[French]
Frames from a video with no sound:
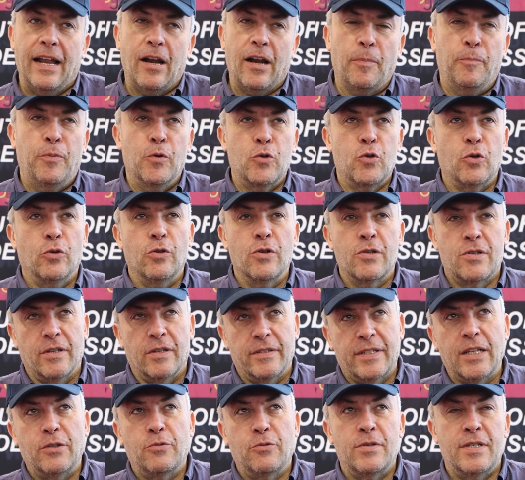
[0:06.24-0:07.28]
Alors Peugeot
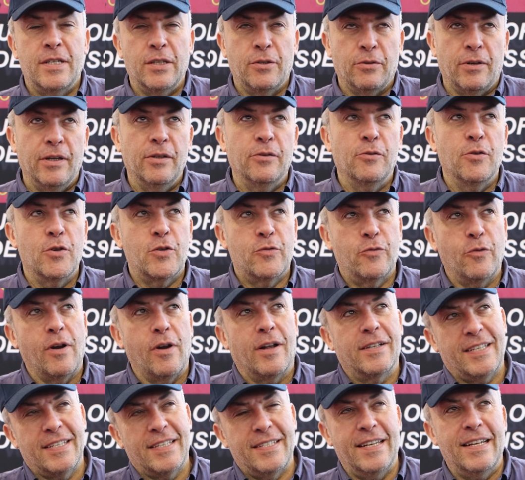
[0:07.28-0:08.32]
204 ou Citroën 2
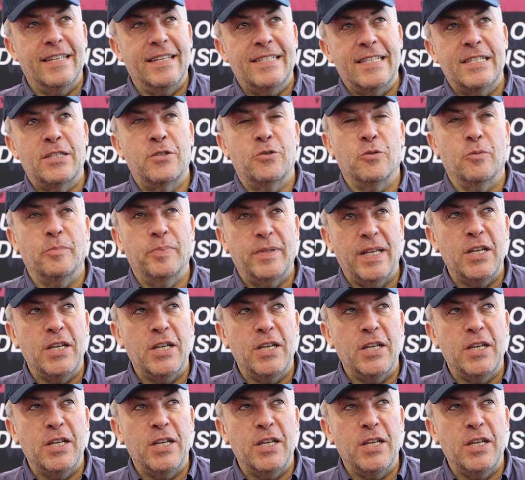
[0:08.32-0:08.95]
chevaux Alors ça c'est la question